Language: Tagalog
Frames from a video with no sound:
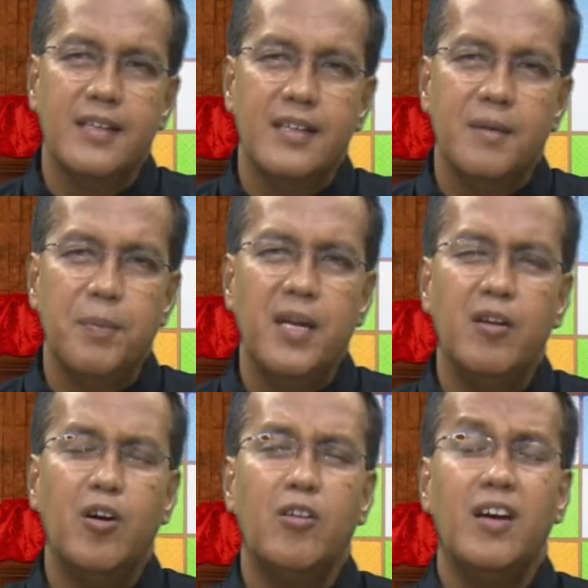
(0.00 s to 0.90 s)
Napinan
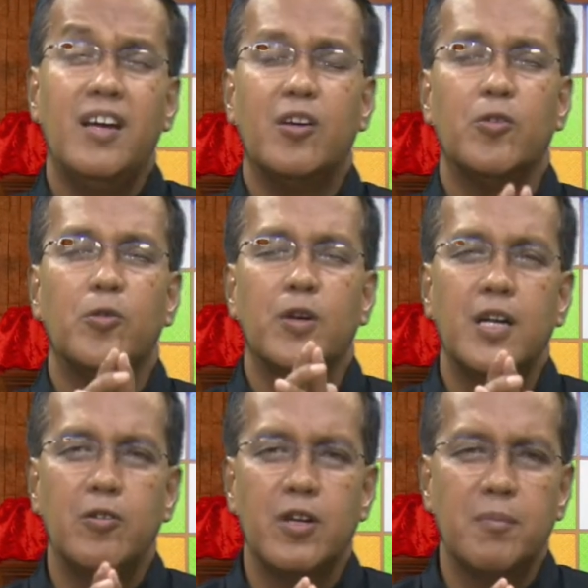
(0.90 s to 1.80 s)
ho ano era eh, kung o
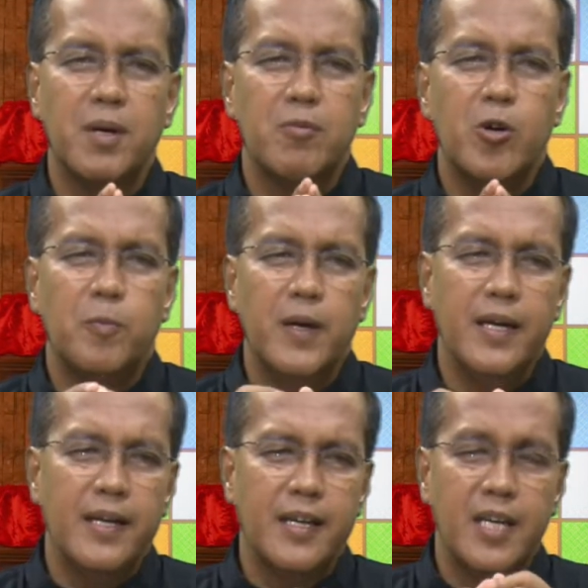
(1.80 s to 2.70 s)
nga magmaupay
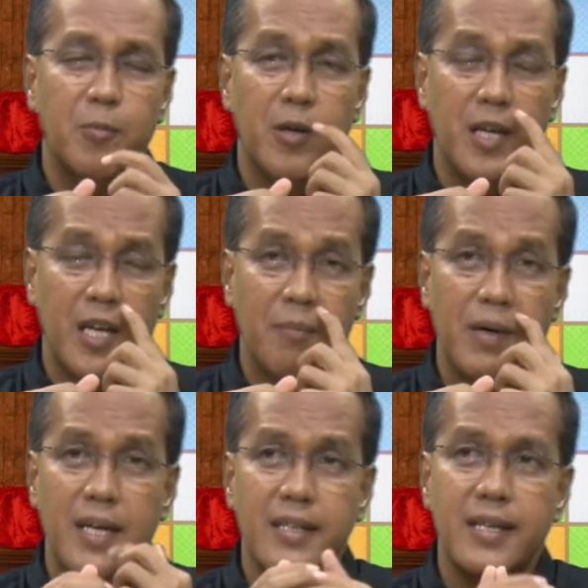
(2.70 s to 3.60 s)
ang kinabon na era
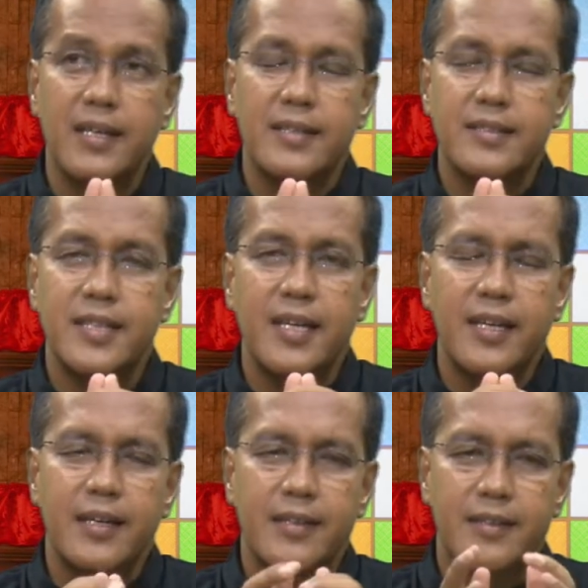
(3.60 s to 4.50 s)
bata,
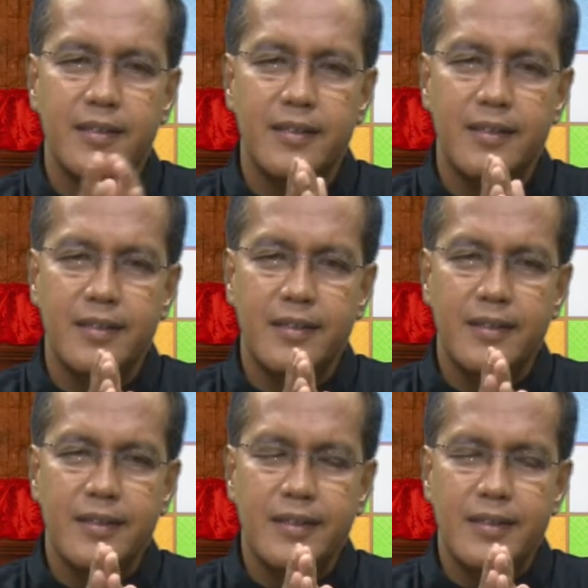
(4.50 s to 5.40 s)
salit,
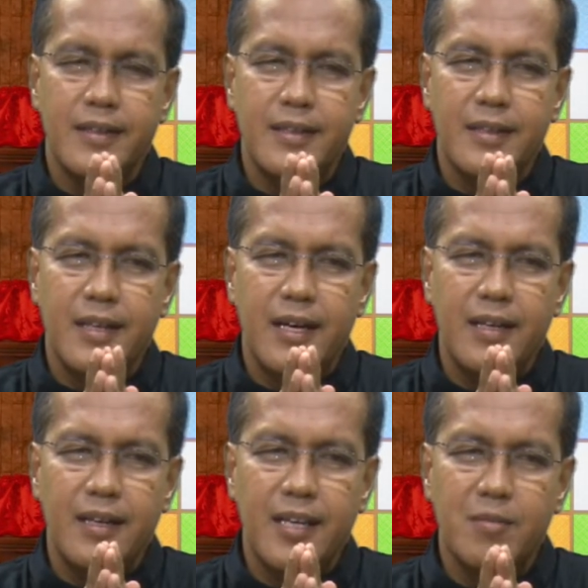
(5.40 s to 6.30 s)
ang
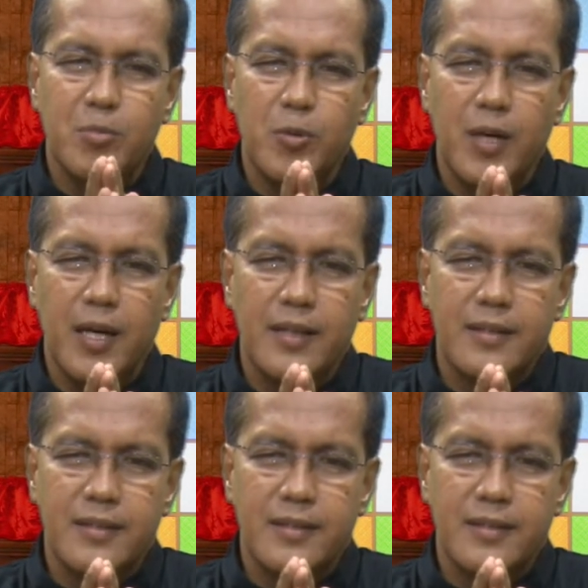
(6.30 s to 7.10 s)
era ginbuhat,